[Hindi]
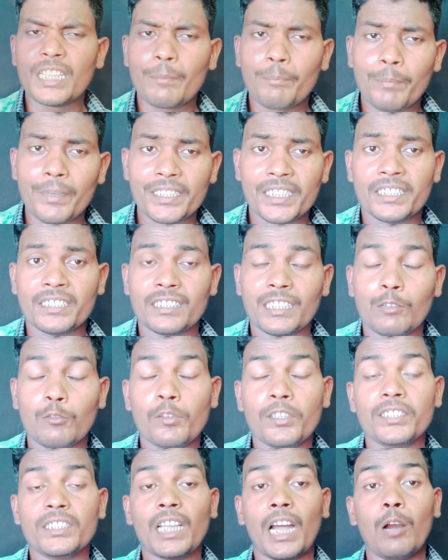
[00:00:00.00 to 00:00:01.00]
ज़्यादा पसंद करता
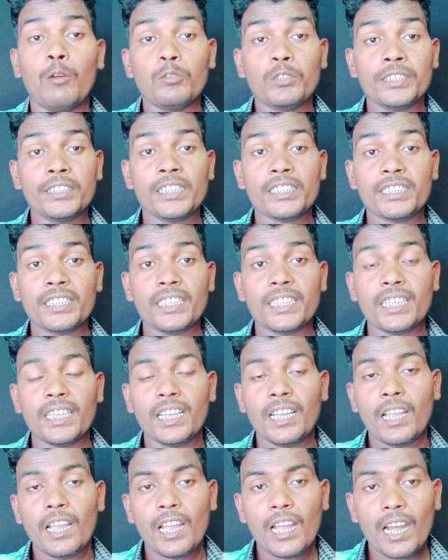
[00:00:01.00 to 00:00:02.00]
हूँ क्योंकि साउथ इंडस्ट्री
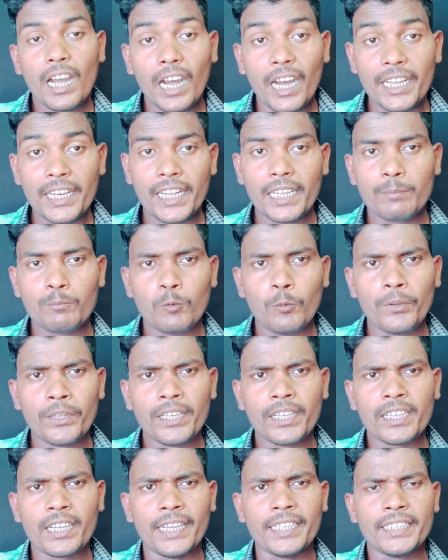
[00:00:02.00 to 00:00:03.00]
की हर एक
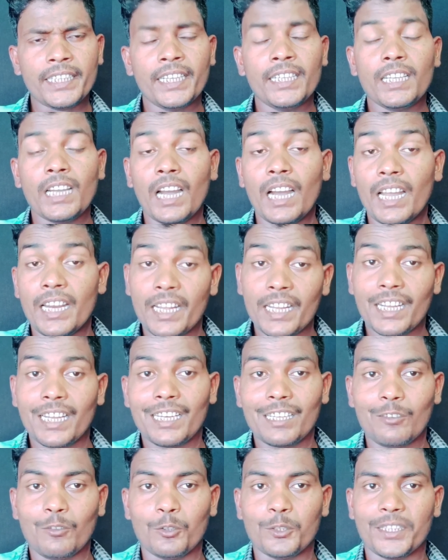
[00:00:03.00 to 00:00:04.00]
मूवी की कंटेंट अलग
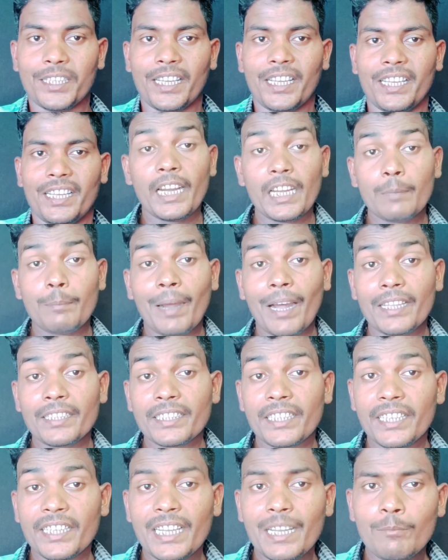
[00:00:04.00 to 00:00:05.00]
अलग होते हैं अगर
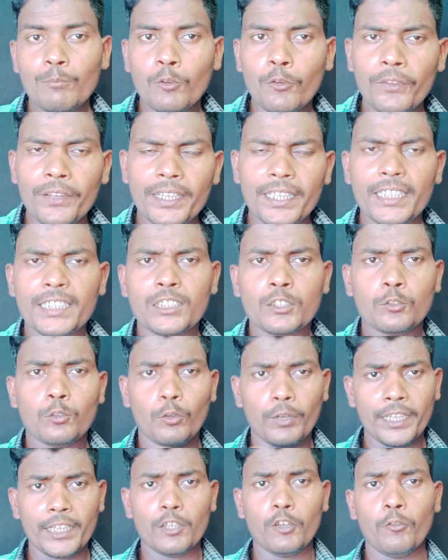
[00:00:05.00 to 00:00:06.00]
बात करेंगे मूवी की
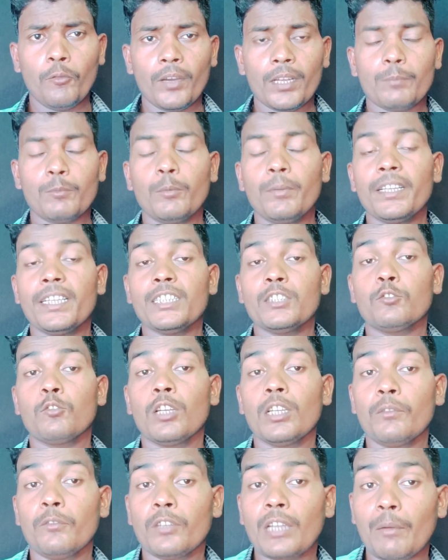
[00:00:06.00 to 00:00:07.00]
स्टोरी के ऊपर मूवी की
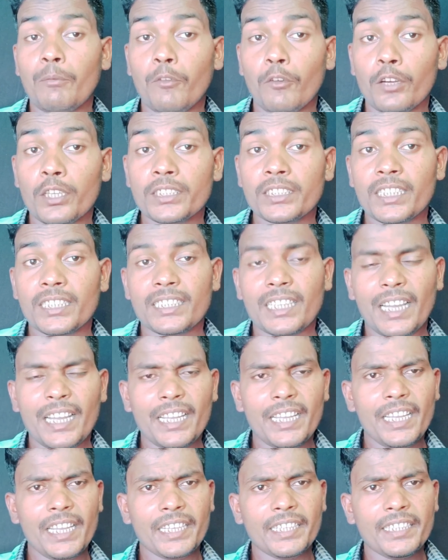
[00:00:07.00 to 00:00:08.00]
स्टोरी पूरा फोकस करता
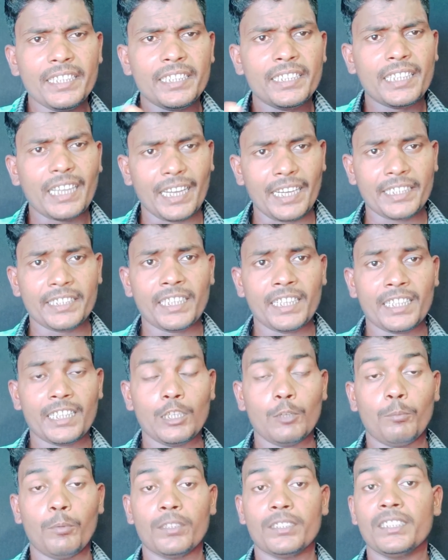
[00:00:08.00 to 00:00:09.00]
है एक ही कैरेक्टर
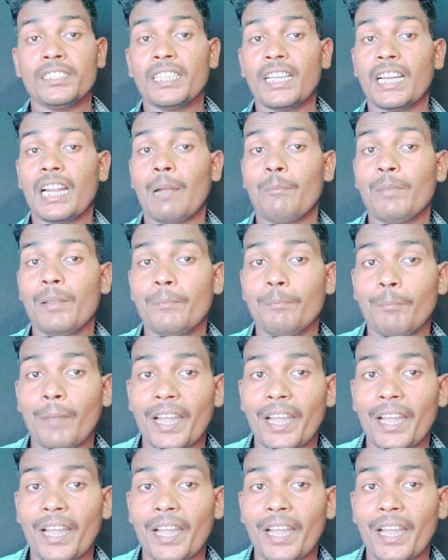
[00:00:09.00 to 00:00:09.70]
के ऊपर जिनका नाम है